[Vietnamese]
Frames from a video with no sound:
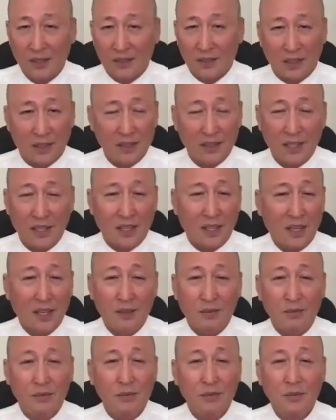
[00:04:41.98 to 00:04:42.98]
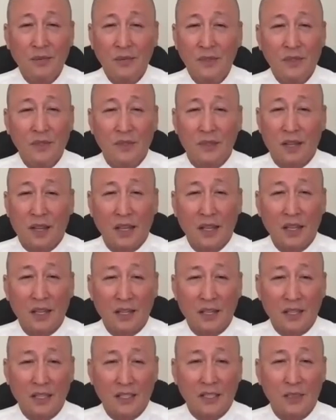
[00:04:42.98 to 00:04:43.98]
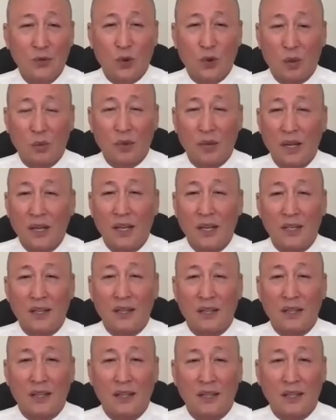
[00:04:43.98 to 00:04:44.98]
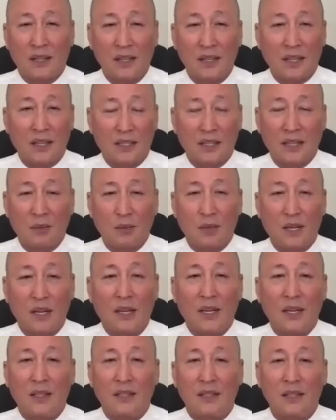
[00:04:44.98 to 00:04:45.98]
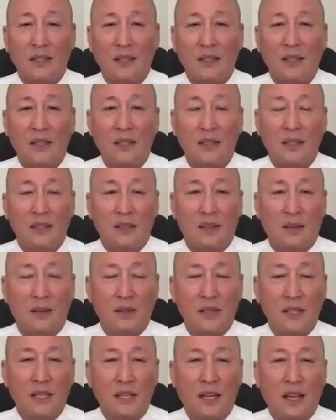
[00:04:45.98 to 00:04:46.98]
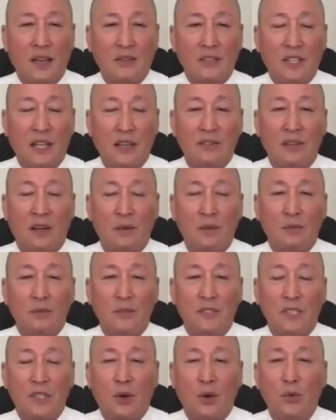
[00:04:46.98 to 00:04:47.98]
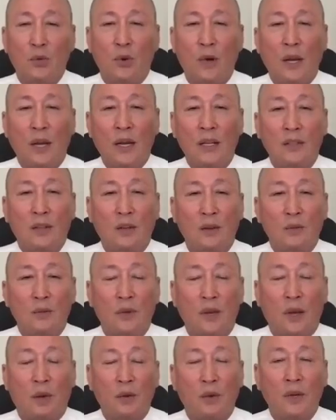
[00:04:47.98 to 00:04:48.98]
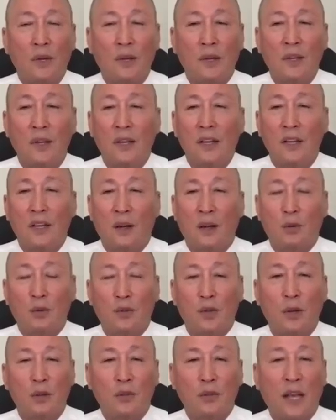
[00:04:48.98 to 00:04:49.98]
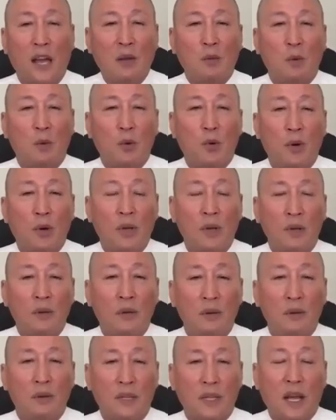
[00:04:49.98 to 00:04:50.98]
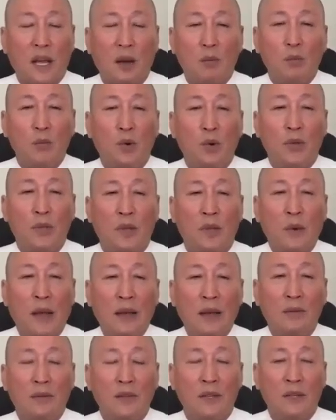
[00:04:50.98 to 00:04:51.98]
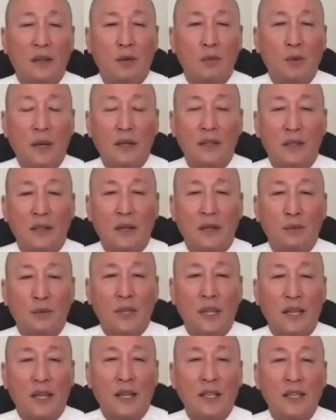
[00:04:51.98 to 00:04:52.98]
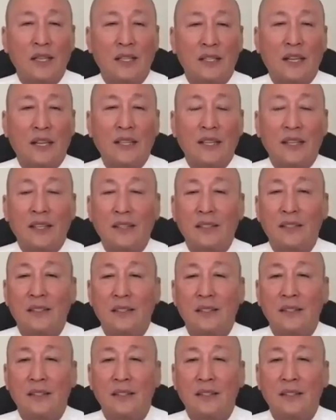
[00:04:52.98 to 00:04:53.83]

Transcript: tự nhiên cái cái cái sinh hoạt mình nó lên, cái cái vật chất mình nó lên. Còn bây giờ làm sản phẩm xấu quá, tốt, không có không tốt thì ai mà mua? Người ta không mua thì bán không được, không bán được công ty lấy gì trả tiền,